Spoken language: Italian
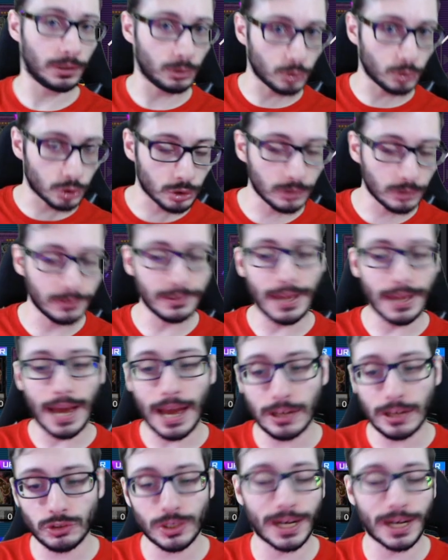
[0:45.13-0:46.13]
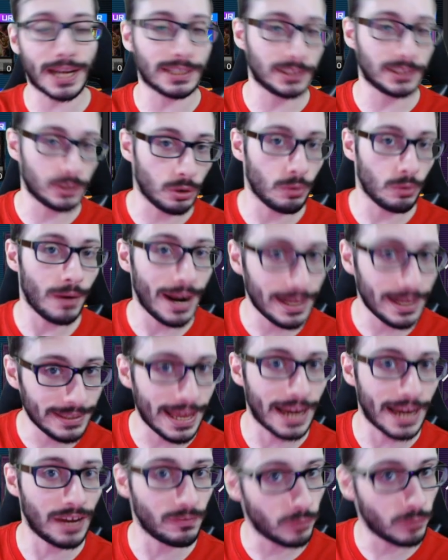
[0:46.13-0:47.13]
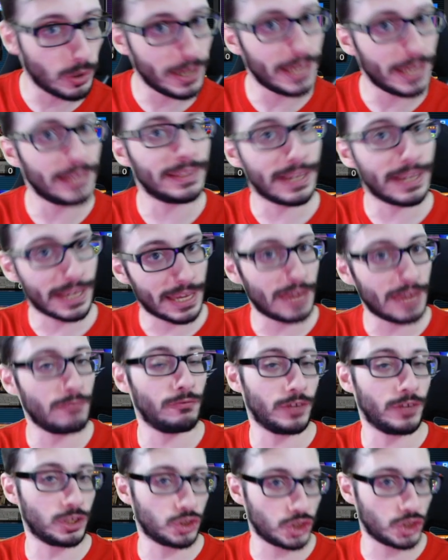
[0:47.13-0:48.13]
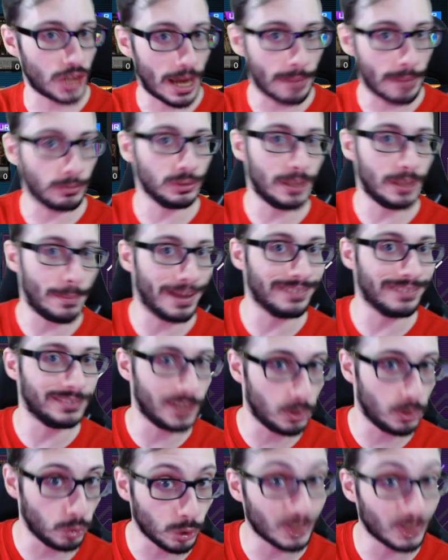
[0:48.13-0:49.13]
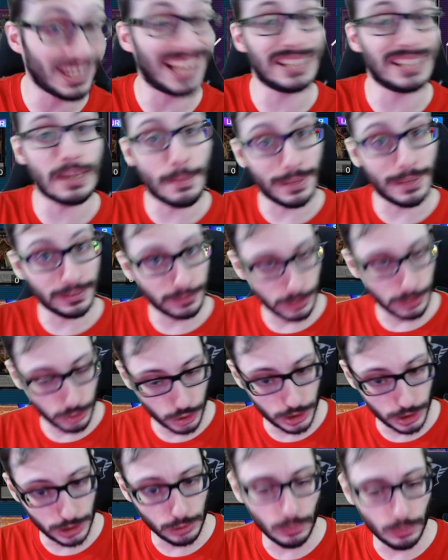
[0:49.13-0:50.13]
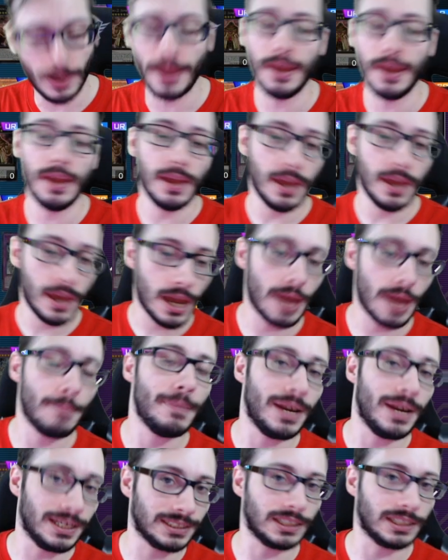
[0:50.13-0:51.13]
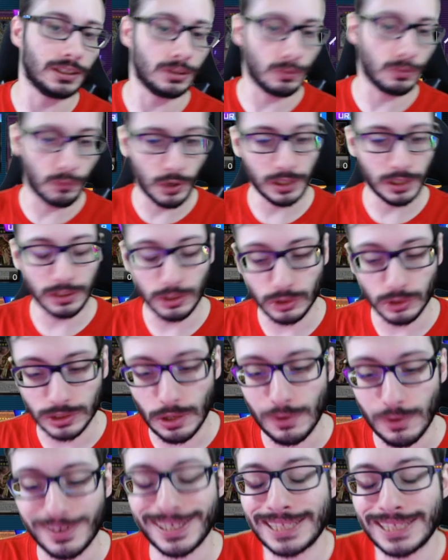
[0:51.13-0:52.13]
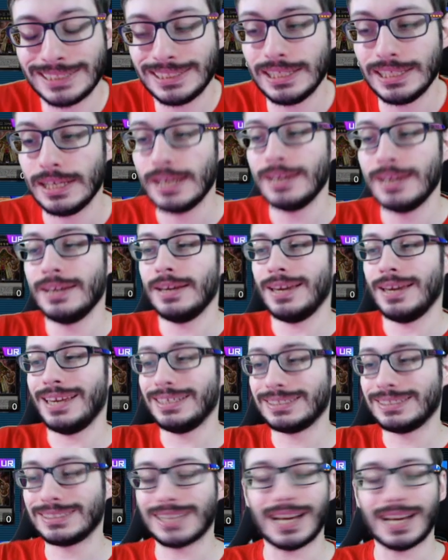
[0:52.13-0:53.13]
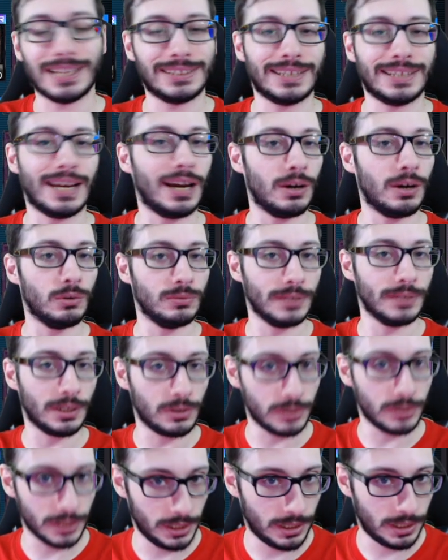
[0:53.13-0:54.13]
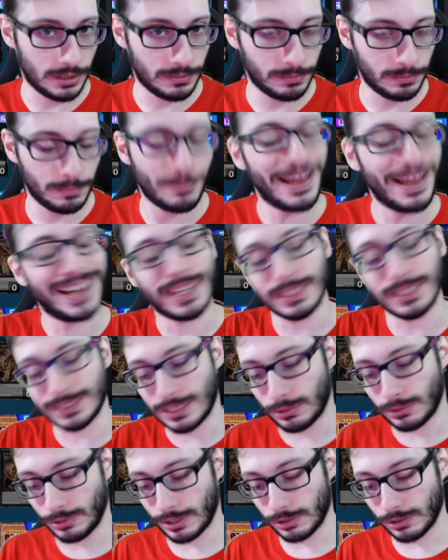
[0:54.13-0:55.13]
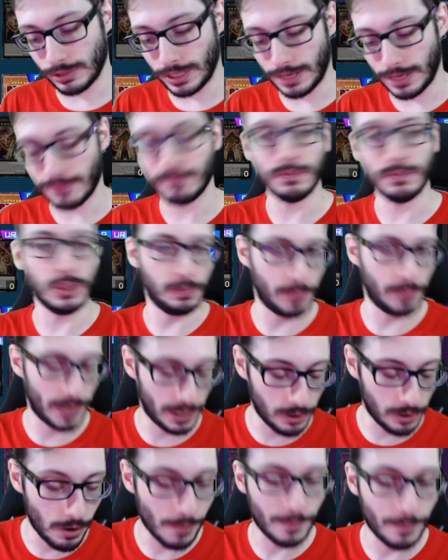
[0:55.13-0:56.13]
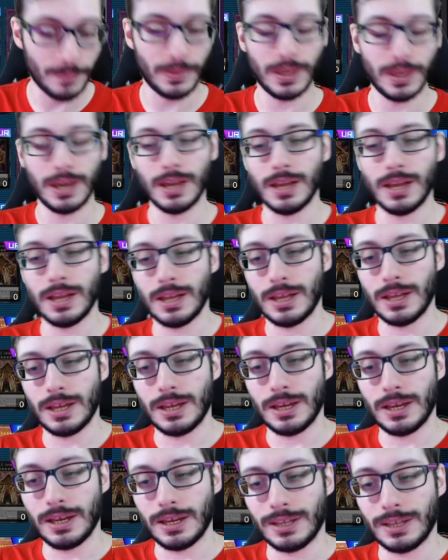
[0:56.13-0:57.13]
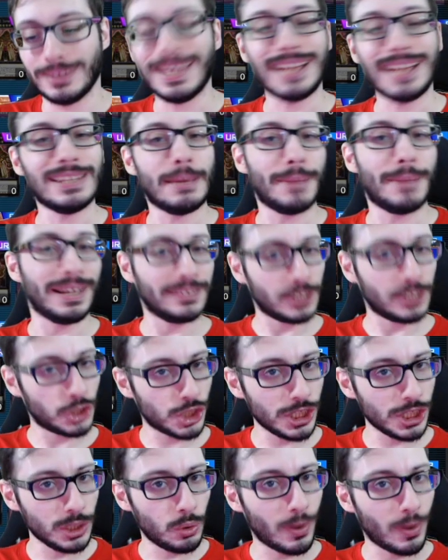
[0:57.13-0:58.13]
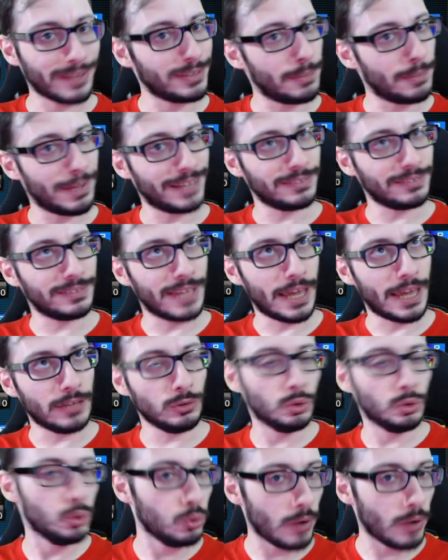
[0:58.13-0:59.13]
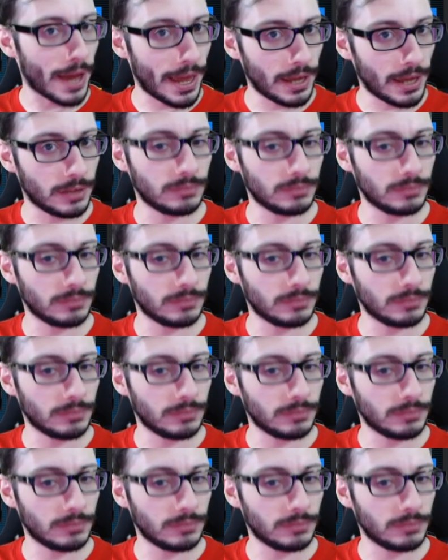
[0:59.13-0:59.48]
un sondaggio, ragazzi, con quale deck volete che facciamo Diamante 1 da Diamante 5? Ebbene, è saltato fuori il dinosauro, ragazzi, è stata un'agonia. Tech è stata un'agonia, vi spiego. Da diamante 5 a diamante 2